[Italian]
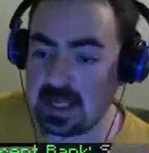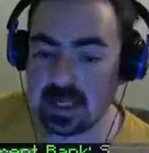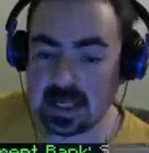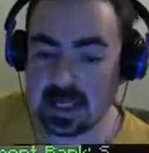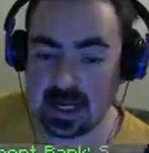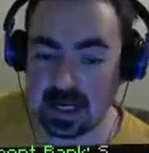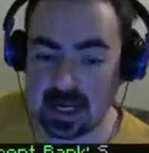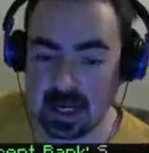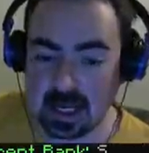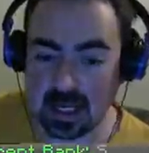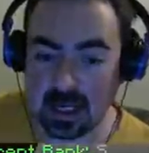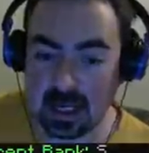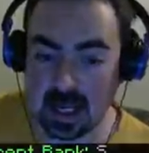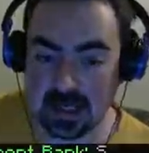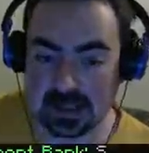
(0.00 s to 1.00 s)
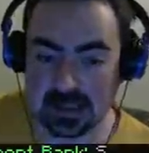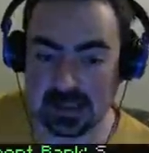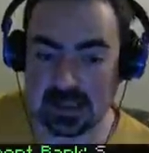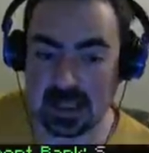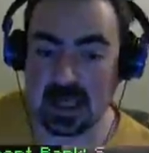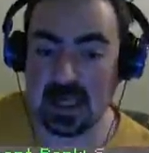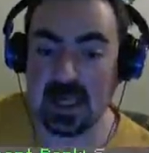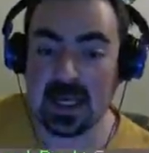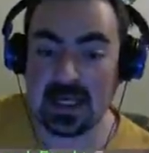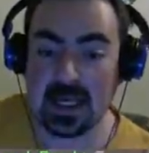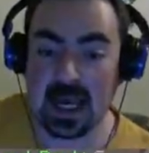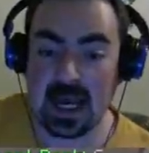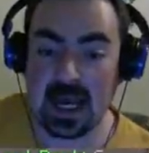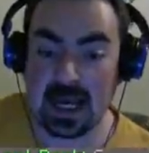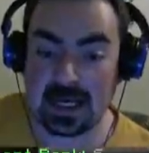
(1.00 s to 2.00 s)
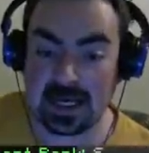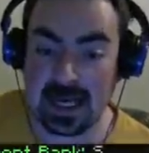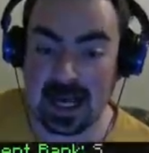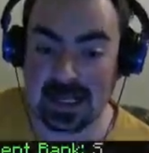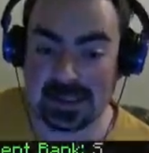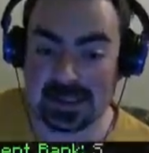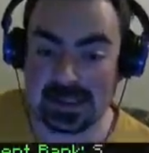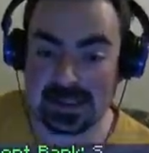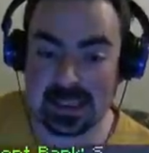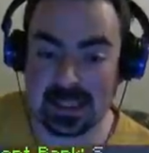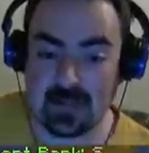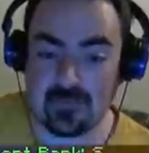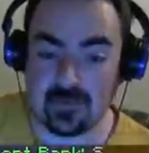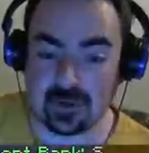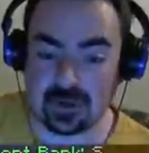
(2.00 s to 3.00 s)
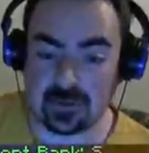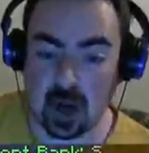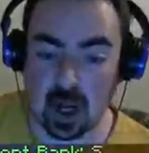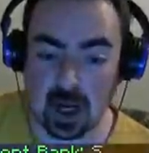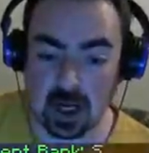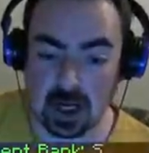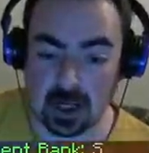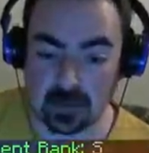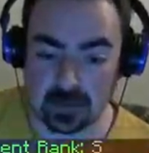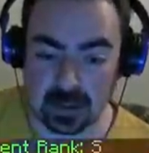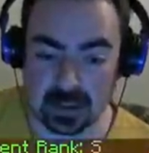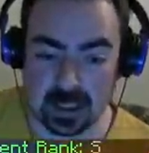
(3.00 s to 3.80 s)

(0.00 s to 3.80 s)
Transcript: che è rank S, che è la classe di football, quindi di